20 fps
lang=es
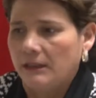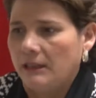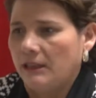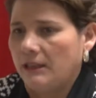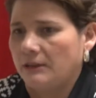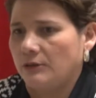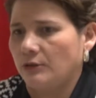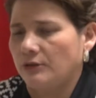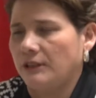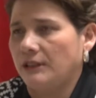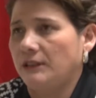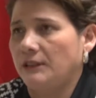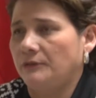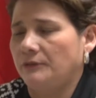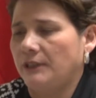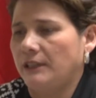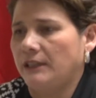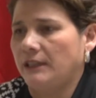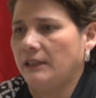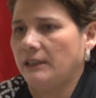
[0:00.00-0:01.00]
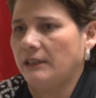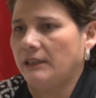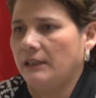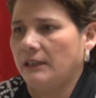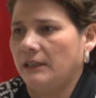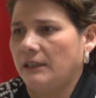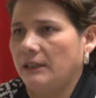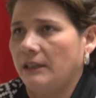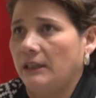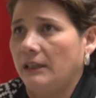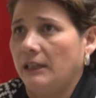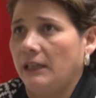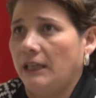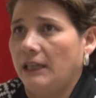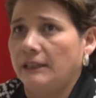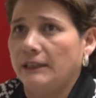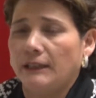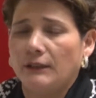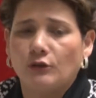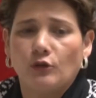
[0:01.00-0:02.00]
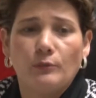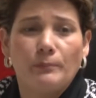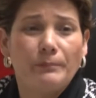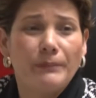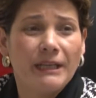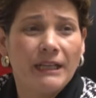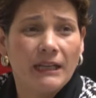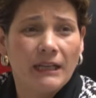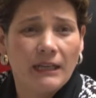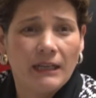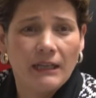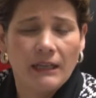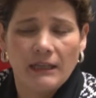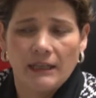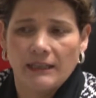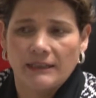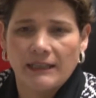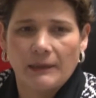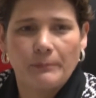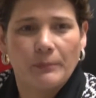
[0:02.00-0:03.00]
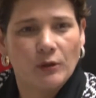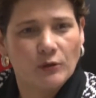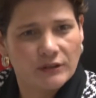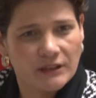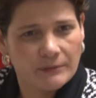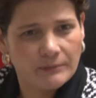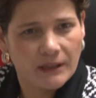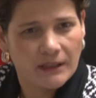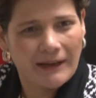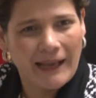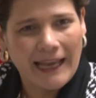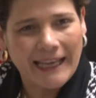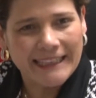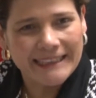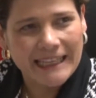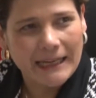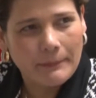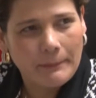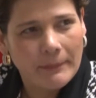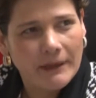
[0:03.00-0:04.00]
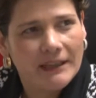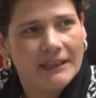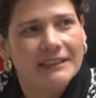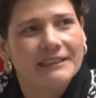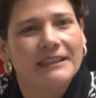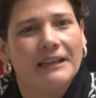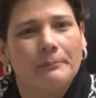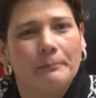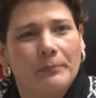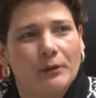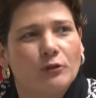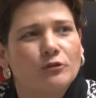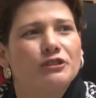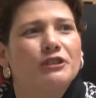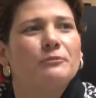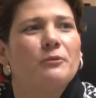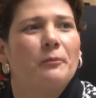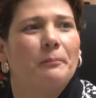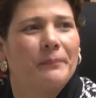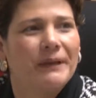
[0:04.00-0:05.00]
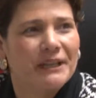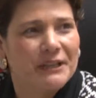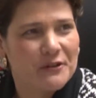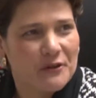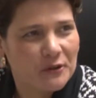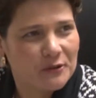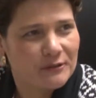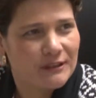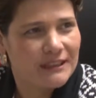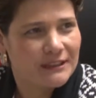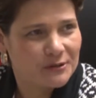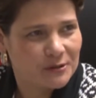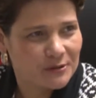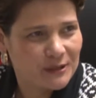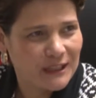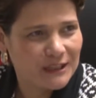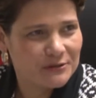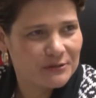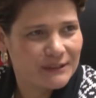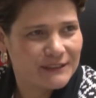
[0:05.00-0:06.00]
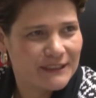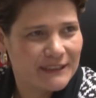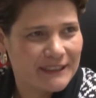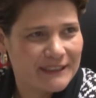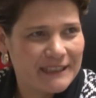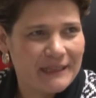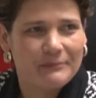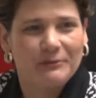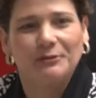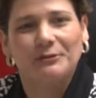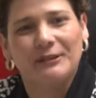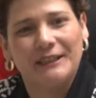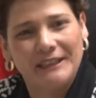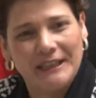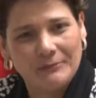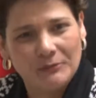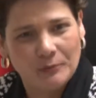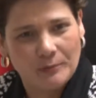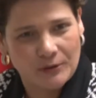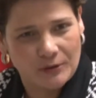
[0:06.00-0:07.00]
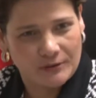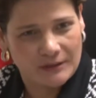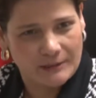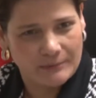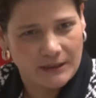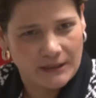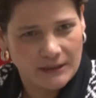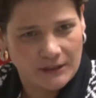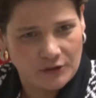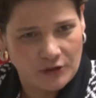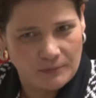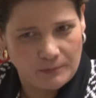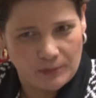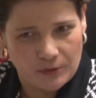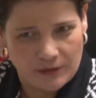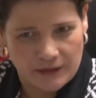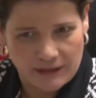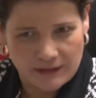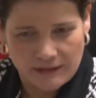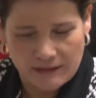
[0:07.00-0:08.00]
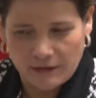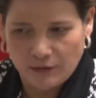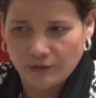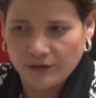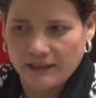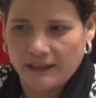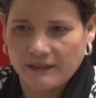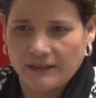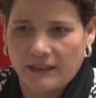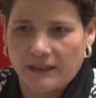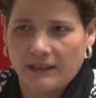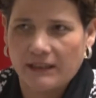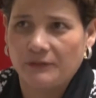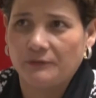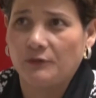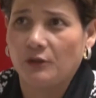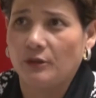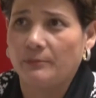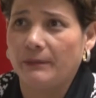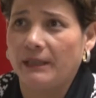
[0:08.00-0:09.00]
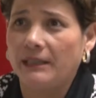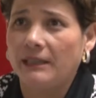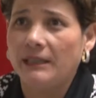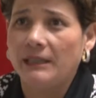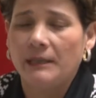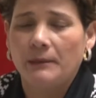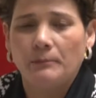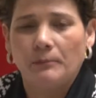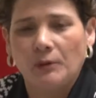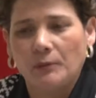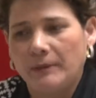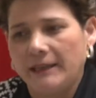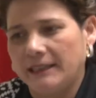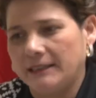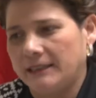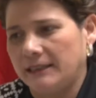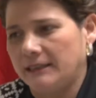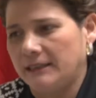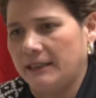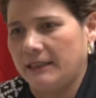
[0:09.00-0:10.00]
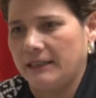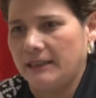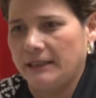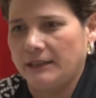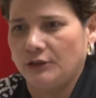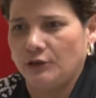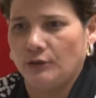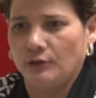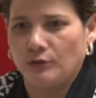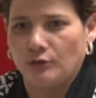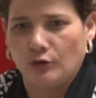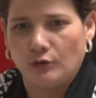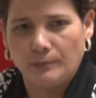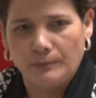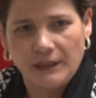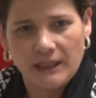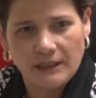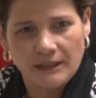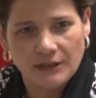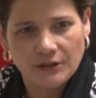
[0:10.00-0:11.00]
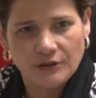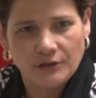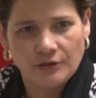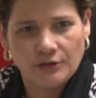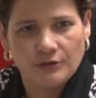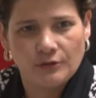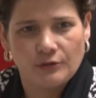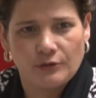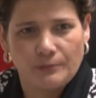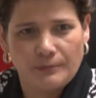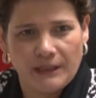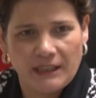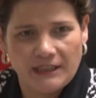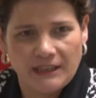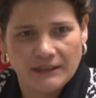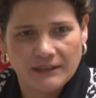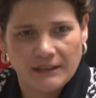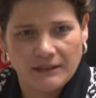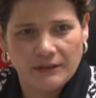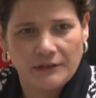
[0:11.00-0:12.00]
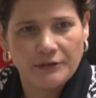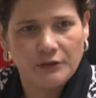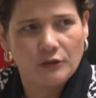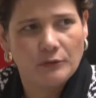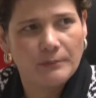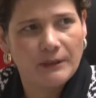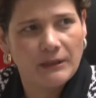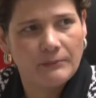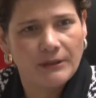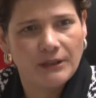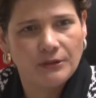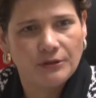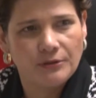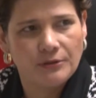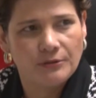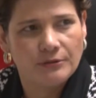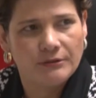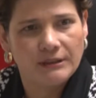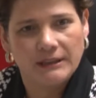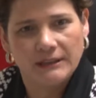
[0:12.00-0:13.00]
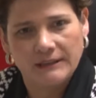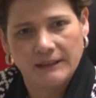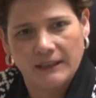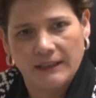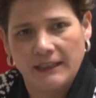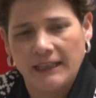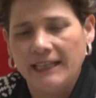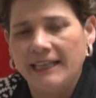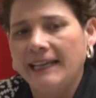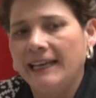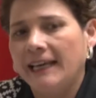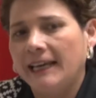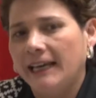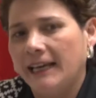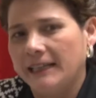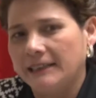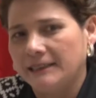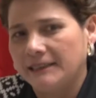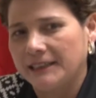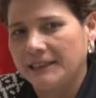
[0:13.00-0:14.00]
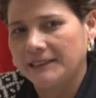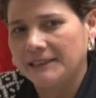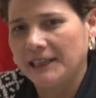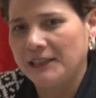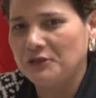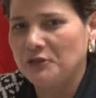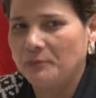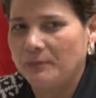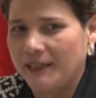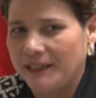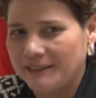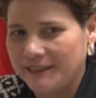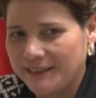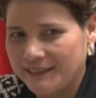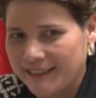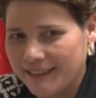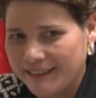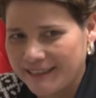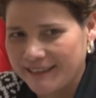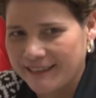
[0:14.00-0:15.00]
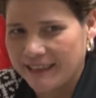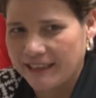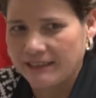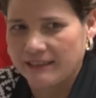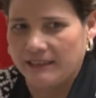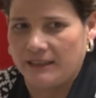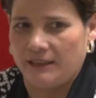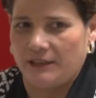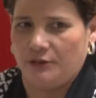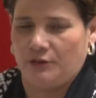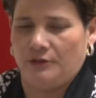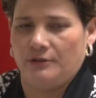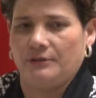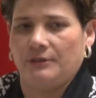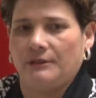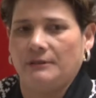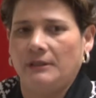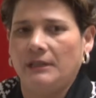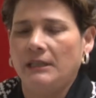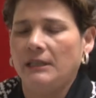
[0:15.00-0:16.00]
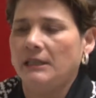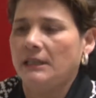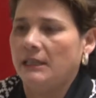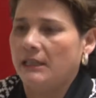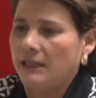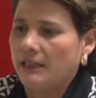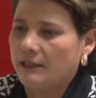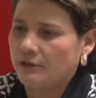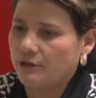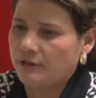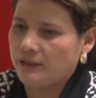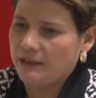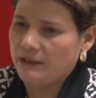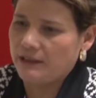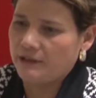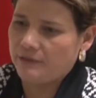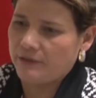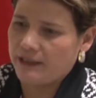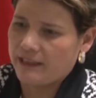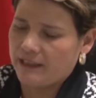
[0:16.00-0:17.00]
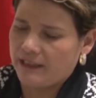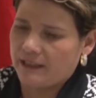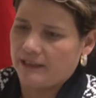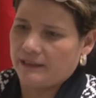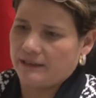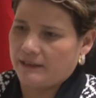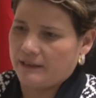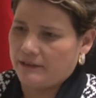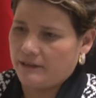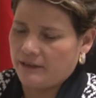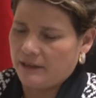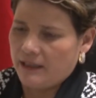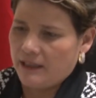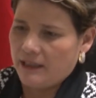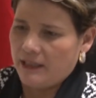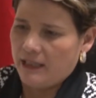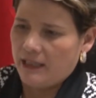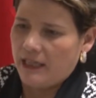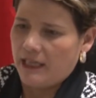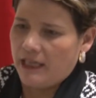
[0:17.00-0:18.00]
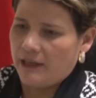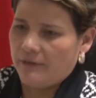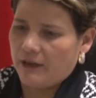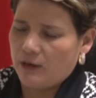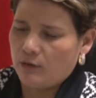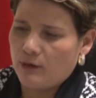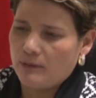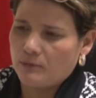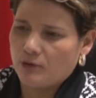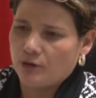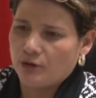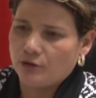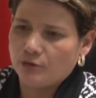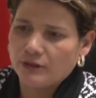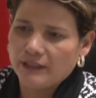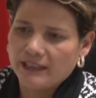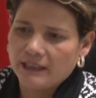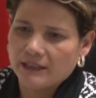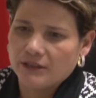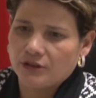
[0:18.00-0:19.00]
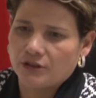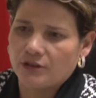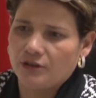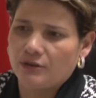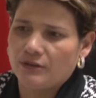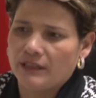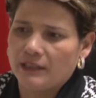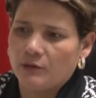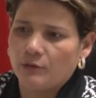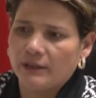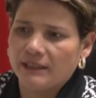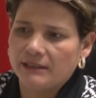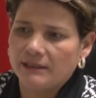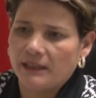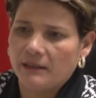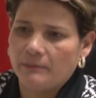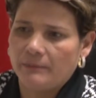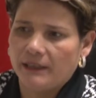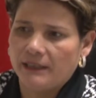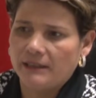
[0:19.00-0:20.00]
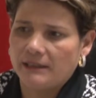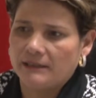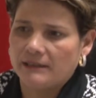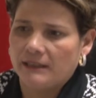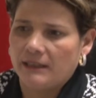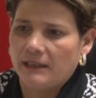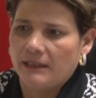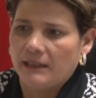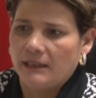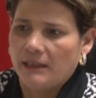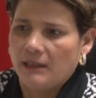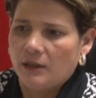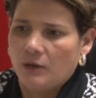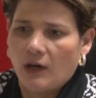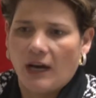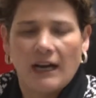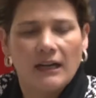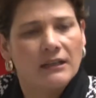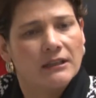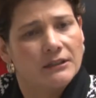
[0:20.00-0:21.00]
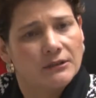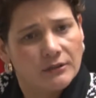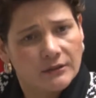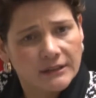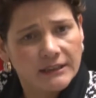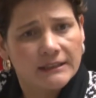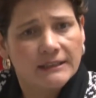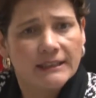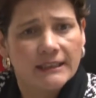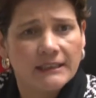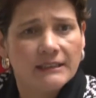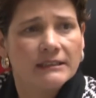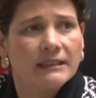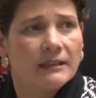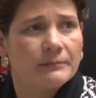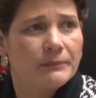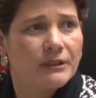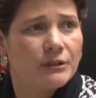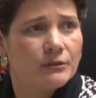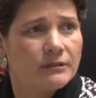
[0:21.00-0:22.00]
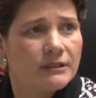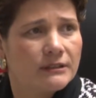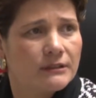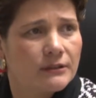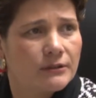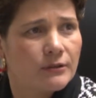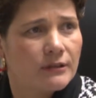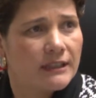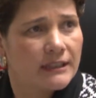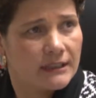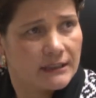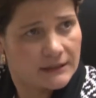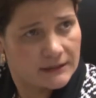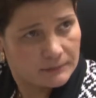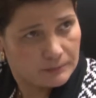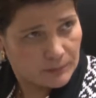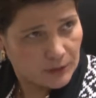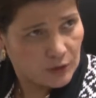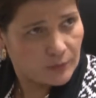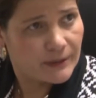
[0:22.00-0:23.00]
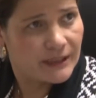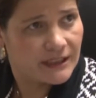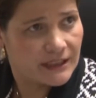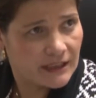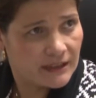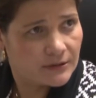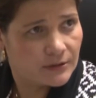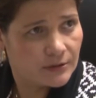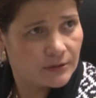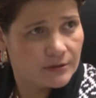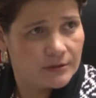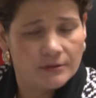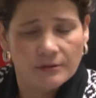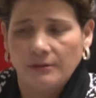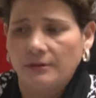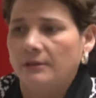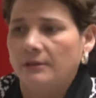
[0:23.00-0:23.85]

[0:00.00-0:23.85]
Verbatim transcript: Eso significa que en el 2000, en, las próximas, en, el, en el próximo periodo electoral, yo así le llamo, no le llamo próxima elección, porque si no se hace la reforma, vos vas a tener elección 2018, 2019 y 2021, es decir, en tres años vas a tener tres elecciones. Eso significa que si evaluamos que una elección le cuesta al país alrededor de 30 millones de dólares promediando,